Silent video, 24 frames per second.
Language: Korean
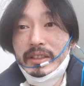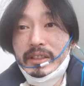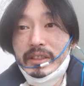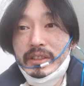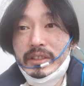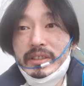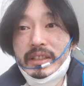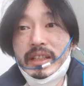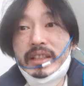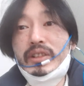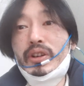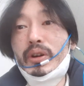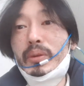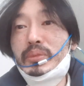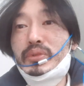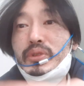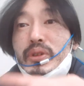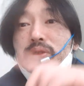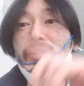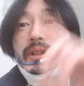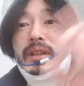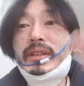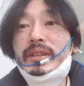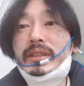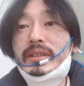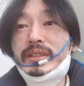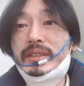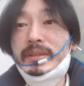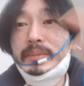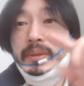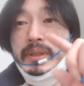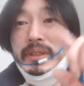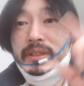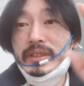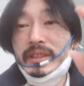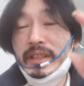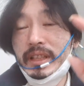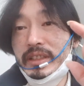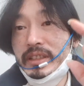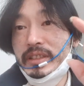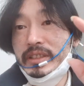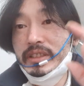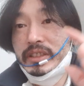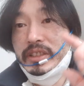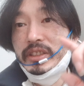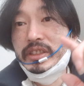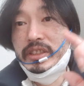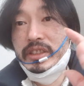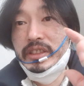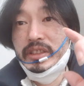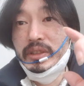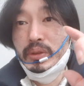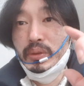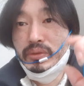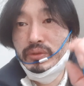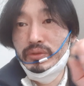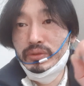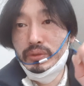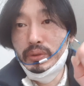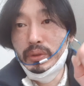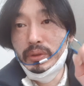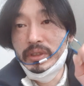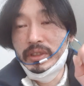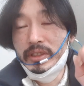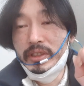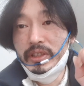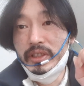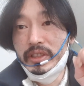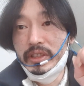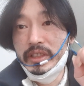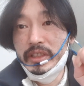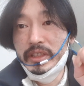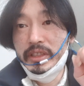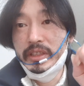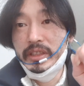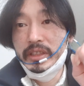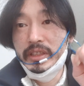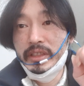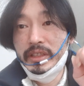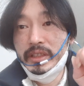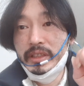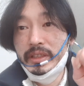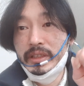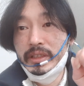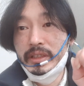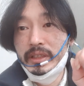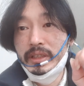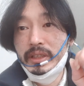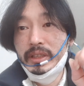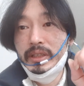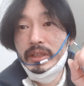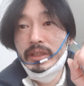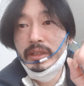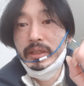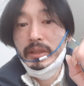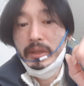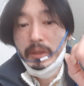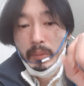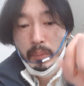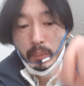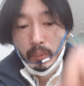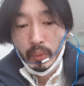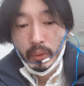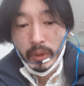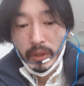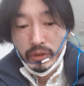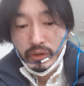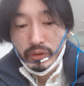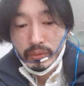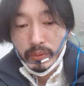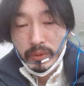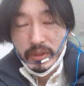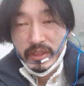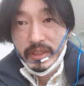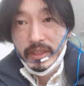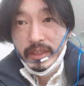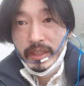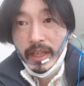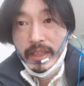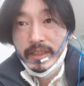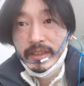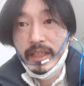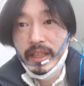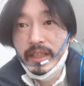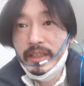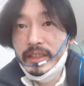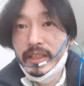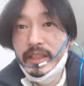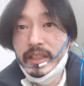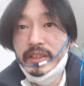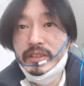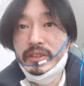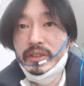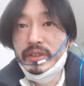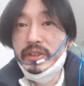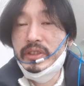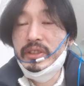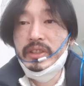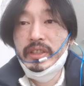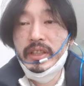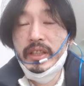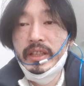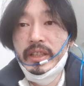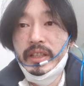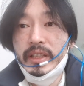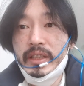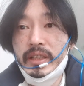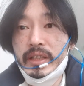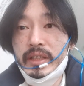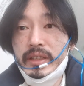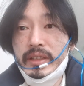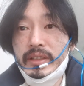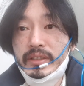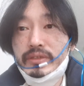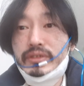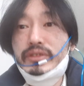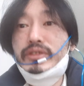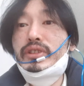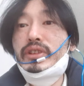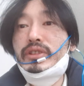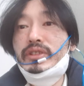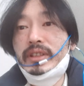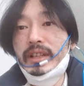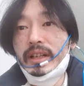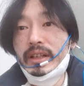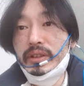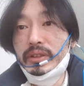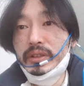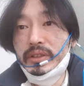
그러니까 그 엄청난 스피드라든지 운동 능력이 물의 주머니를 단 상태에서 그렇게 수련을 한